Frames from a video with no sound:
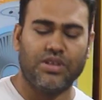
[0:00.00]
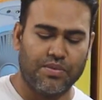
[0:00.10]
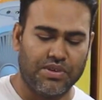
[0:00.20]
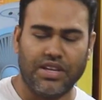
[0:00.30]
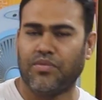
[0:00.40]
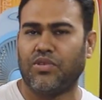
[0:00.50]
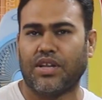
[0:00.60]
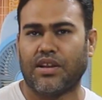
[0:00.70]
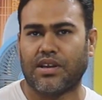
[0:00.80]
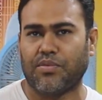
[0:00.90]
যদি আপনি
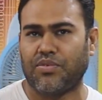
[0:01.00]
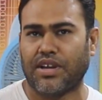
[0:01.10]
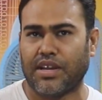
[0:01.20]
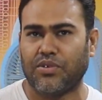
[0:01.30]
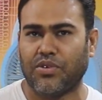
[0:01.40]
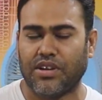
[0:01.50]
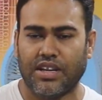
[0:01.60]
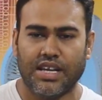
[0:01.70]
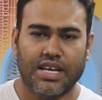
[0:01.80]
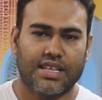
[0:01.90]
ঠিকমতো আর কাপড়টা আয়রন করে
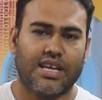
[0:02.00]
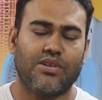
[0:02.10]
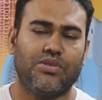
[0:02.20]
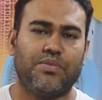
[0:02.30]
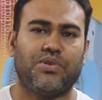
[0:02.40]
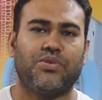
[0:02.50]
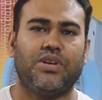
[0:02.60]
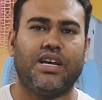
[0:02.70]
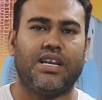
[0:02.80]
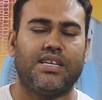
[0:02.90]
নেন তাহলে কিন্তু আপনার
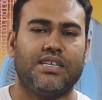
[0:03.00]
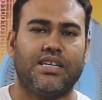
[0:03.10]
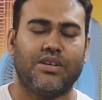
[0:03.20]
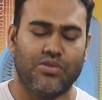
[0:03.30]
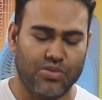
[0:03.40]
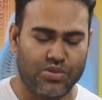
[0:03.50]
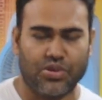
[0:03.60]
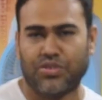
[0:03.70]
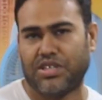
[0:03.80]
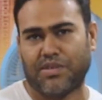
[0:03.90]
শরীরে অ্যালার্জিটা কিন্তু
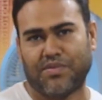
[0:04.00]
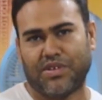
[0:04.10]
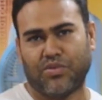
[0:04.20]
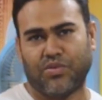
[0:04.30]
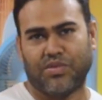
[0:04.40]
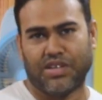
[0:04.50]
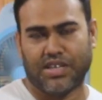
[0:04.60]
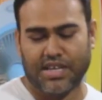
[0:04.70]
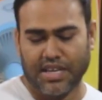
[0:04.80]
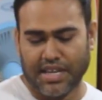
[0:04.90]
সহজে আপনার উঠবে না
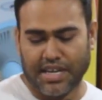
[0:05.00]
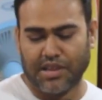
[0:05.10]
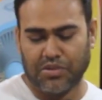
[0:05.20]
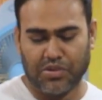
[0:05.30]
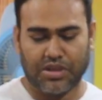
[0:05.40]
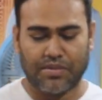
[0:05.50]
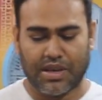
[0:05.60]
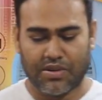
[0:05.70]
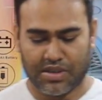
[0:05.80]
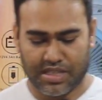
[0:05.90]
এটা কিন্তু একটা
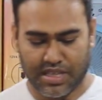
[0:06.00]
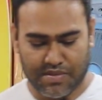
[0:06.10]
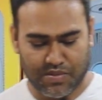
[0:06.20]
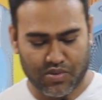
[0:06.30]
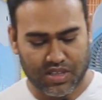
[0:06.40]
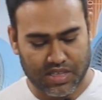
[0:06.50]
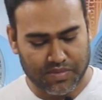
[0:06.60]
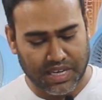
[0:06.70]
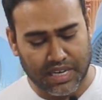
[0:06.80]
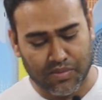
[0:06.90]
ভালো একটা দিক আমি বলে
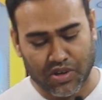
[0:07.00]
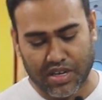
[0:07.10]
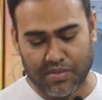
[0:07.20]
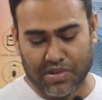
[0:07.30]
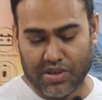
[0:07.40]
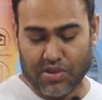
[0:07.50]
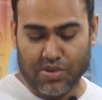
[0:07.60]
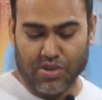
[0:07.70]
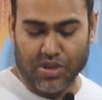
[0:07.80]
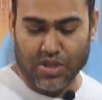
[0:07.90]
দিলাম এটা মডেল নাম্বারটা হলো